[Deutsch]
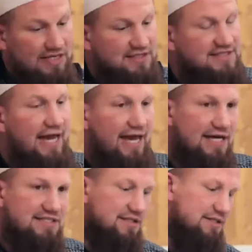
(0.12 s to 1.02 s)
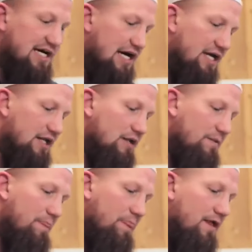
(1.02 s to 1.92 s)
Und das ist der erste Teil,
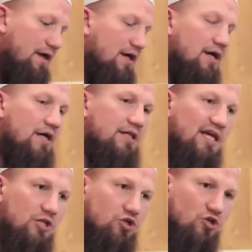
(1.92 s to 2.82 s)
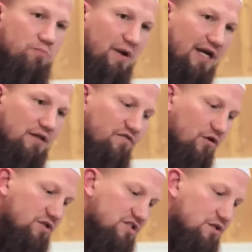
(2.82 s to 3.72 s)
den ich euch bringen
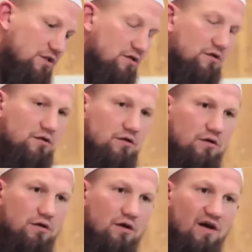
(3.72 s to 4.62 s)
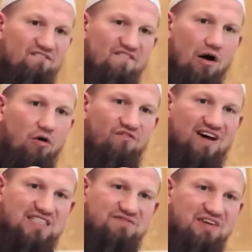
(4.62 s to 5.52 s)
wollte, warum,
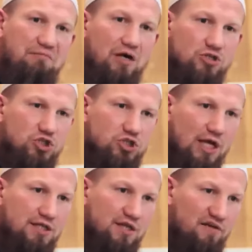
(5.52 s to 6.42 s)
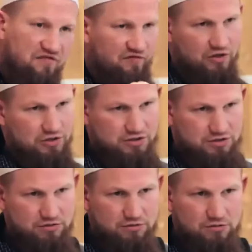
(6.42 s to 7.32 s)
was, wie man standhaft
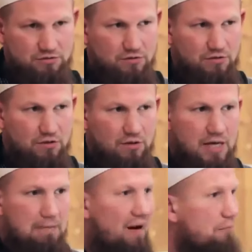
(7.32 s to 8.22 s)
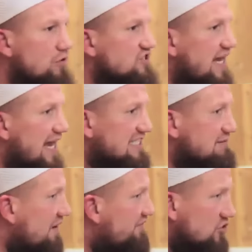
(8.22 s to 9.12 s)
wird. Man muss
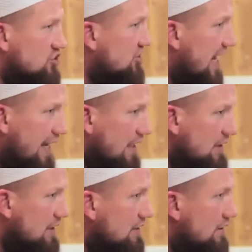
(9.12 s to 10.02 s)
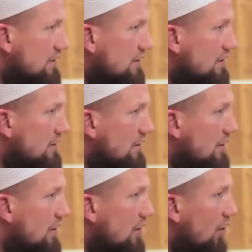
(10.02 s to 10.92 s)
erstmal verstehen
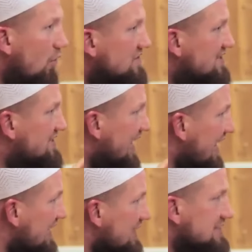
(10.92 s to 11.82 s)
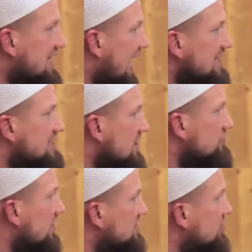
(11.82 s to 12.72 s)
und sehen, dass deine
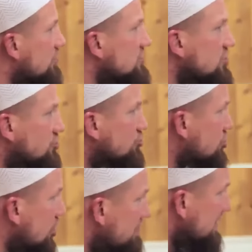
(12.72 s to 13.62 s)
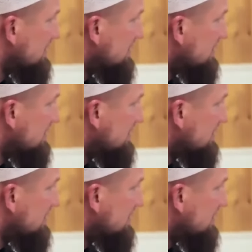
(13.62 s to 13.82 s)
Situation nicht so schlimm